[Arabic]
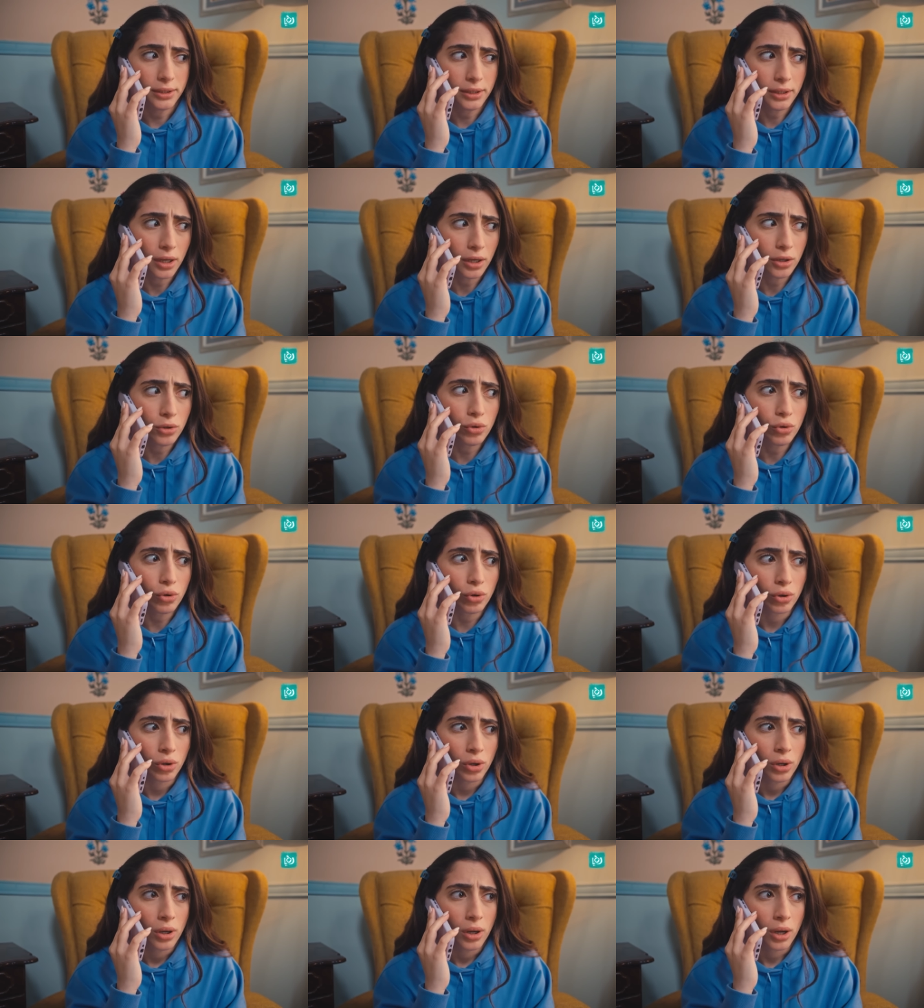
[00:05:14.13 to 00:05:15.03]

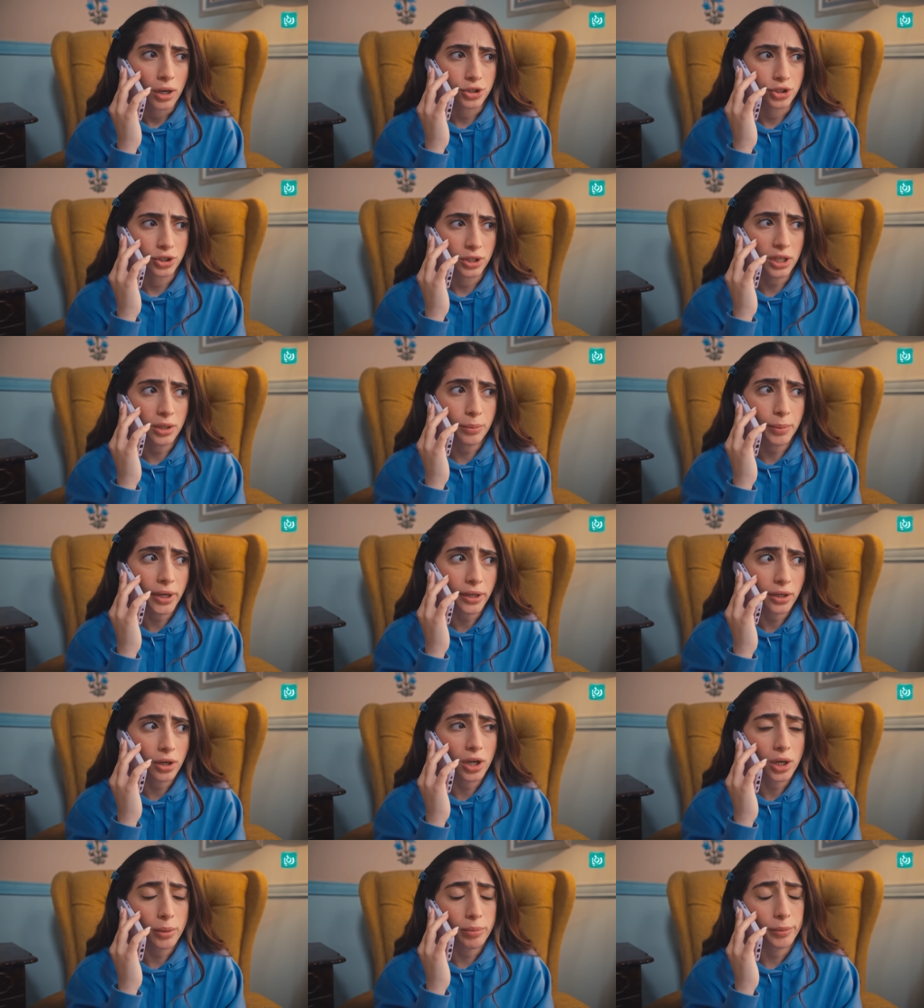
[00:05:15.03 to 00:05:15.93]
لأنه عشان هيك
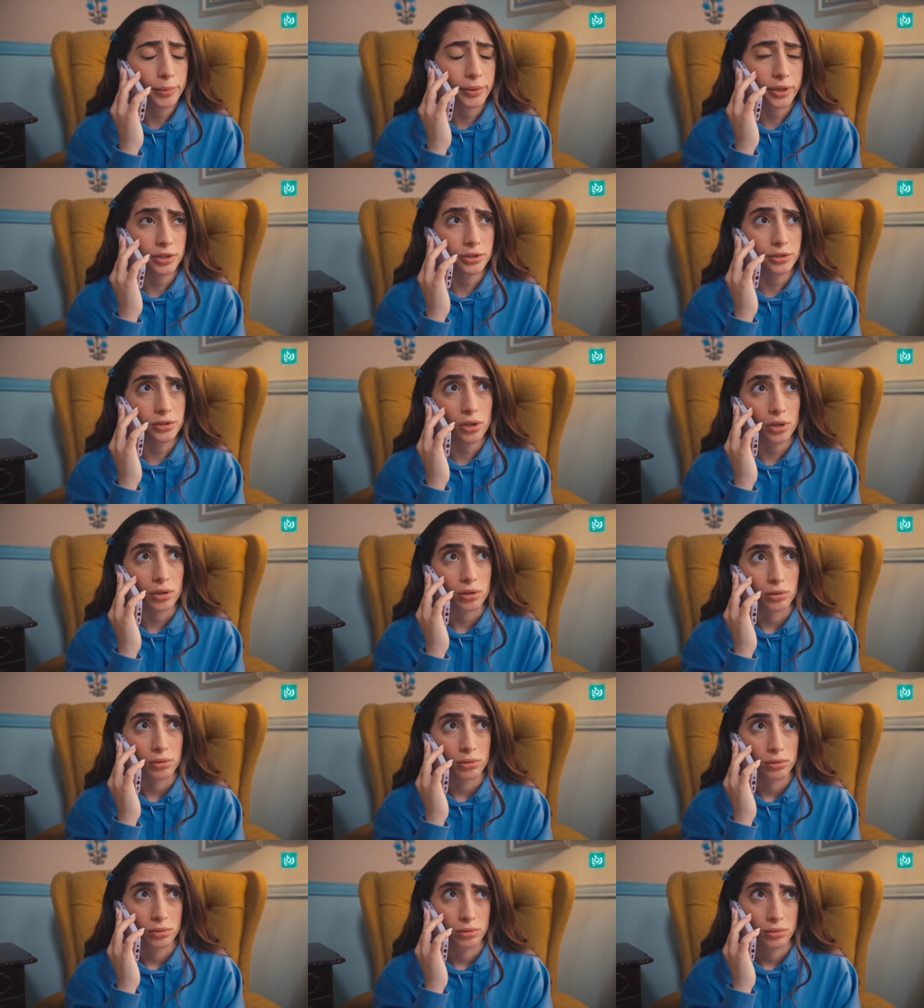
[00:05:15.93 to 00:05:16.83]
بحكي عربي مكسر